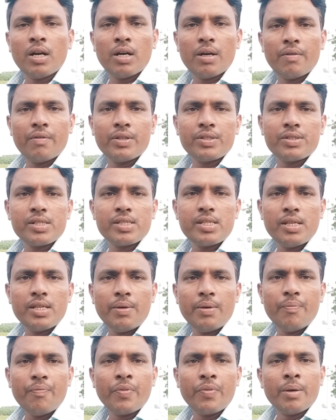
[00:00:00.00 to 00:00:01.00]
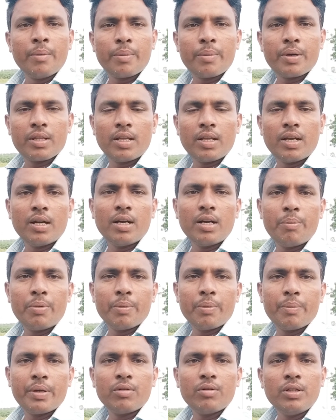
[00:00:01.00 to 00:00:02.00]
అవి వచ్చేసి ప్రధానంగా ఇప్పుడు
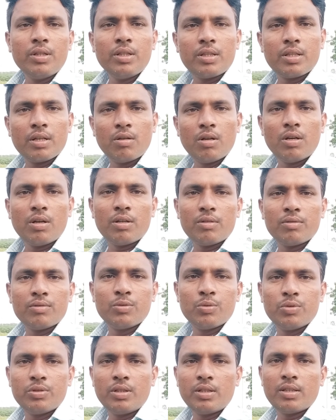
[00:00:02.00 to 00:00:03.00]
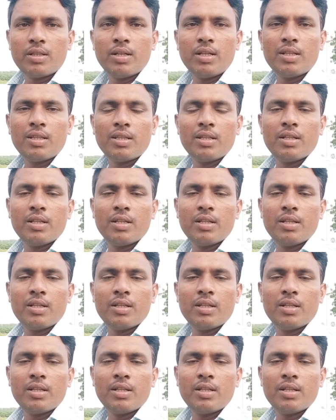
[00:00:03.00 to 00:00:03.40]
మనకు ఈ తెగుల ఉధృతిని